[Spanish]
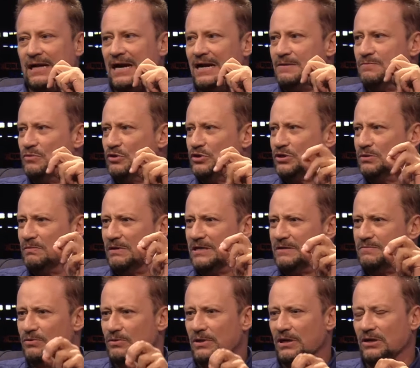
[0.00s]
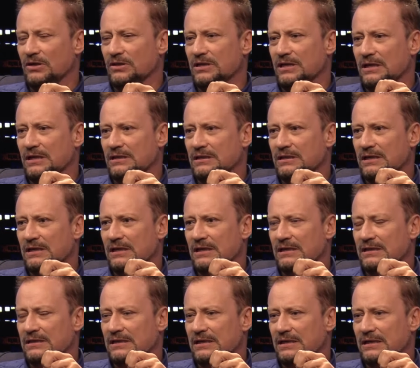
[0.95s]
hay mucho manipuleo
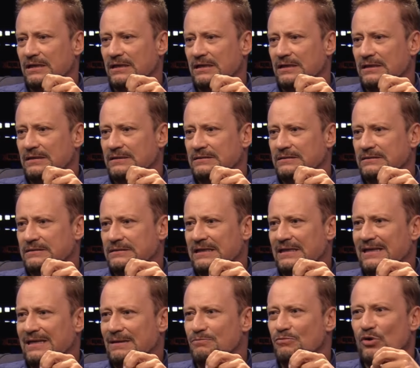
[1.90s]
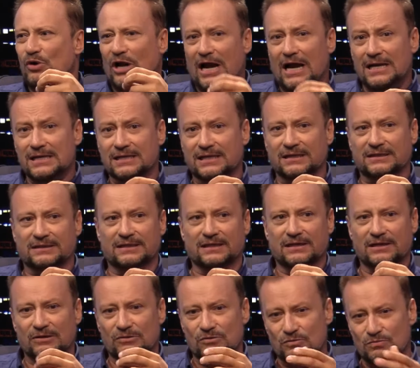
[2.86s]
de, la moral que
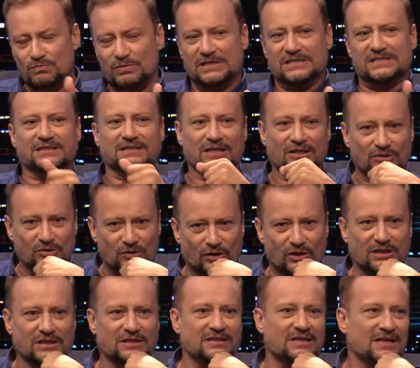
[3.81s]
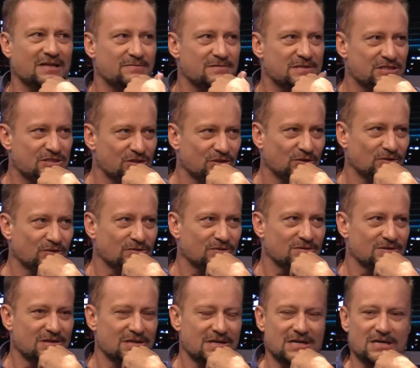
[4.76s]
tiene un presentador de televisión. O
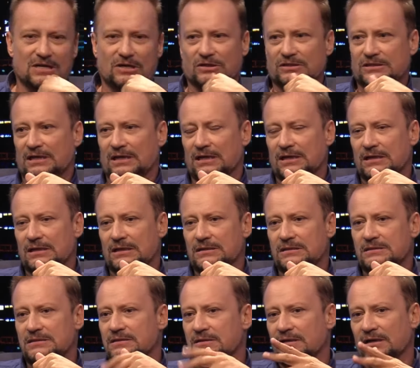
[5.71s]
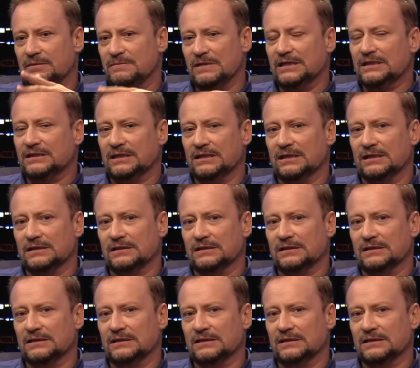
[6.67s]
sea, realmente